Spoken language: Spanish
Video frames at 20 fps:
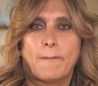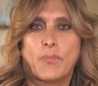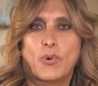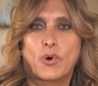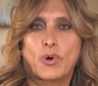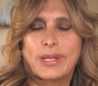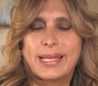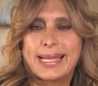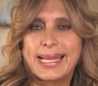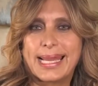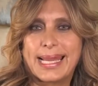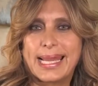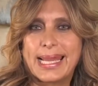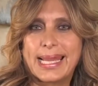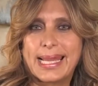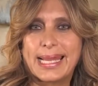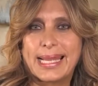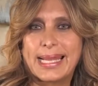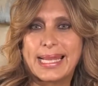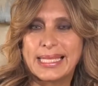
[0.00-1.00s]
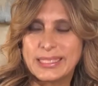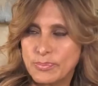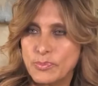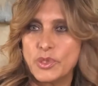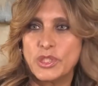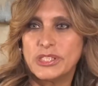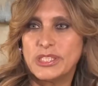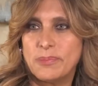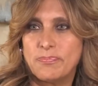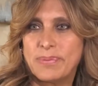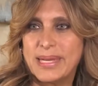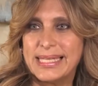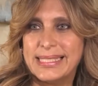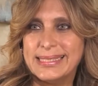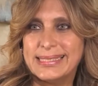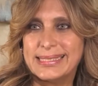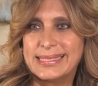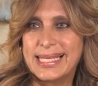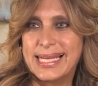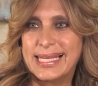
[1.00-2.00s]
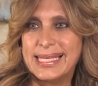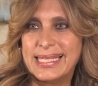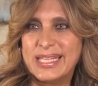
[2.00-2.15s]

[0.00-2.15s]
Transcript: porque es municipalista